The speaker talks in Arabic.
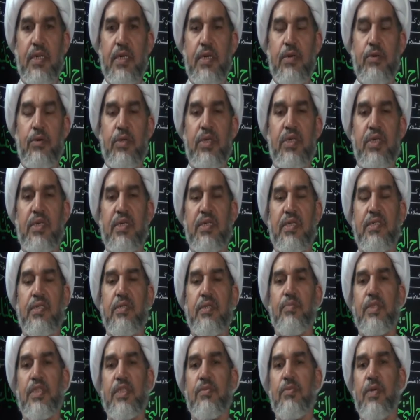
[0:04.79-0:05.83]
الغوي
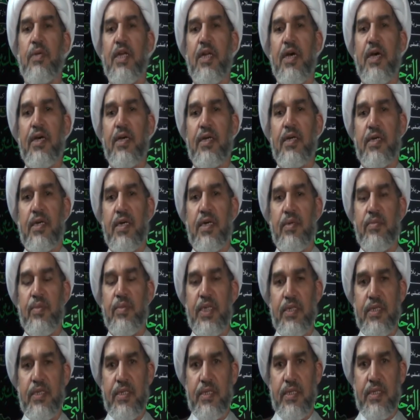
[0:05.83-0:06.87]
الرجيم بسم الله
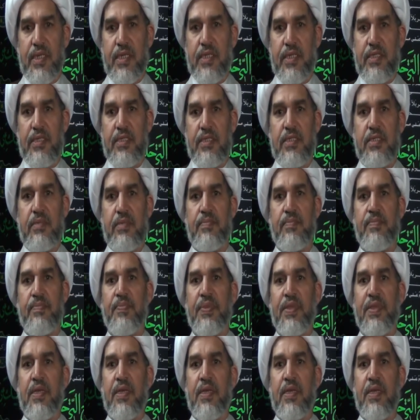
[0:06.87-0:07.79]
الرحمن الرحيم